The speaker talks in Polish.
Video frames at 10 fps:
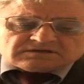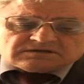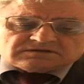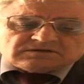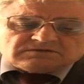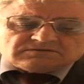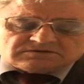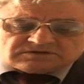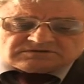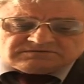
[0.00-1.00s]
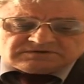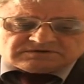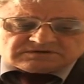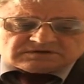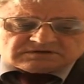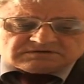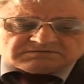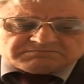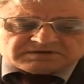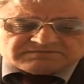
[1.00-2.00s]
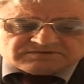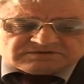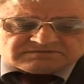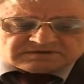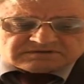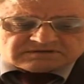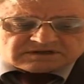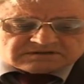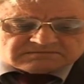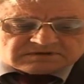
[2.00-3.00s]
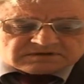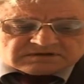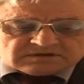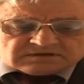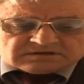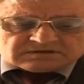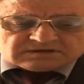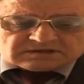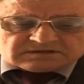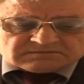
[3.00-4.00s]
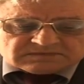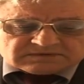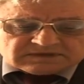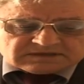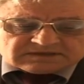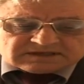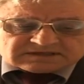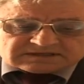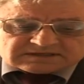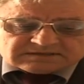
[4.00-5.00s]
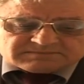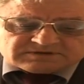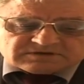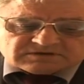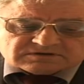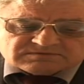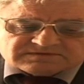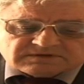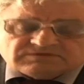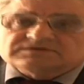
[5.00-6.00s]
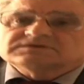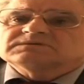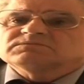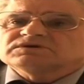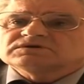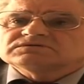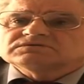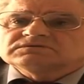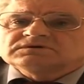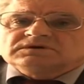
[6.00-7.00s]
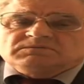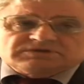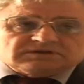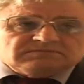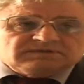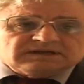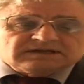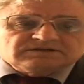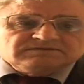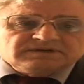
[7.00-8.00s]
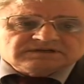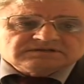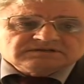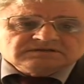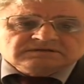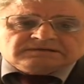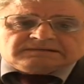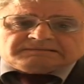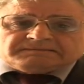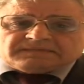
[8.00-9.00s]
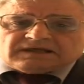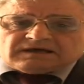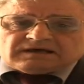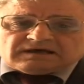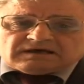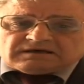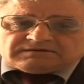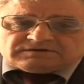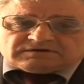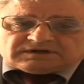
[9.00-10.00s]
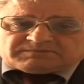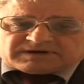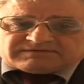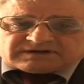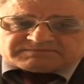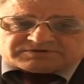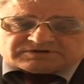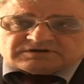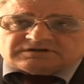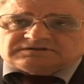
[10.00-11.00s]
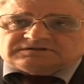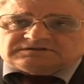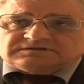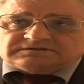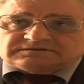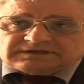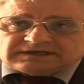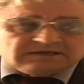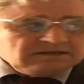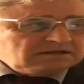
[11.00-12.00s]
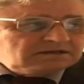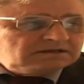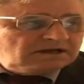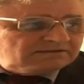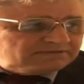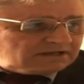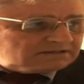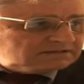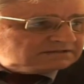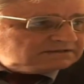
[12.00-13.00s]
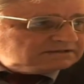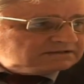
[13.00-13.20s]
e, są rzeczywiście prawdziwe. No, na tym na, tym, na tej transkrypcji rozmów załogi samolotu, poza tym na naszej wiedzy, na, no, na prawach przyrody, techniki, awiacji.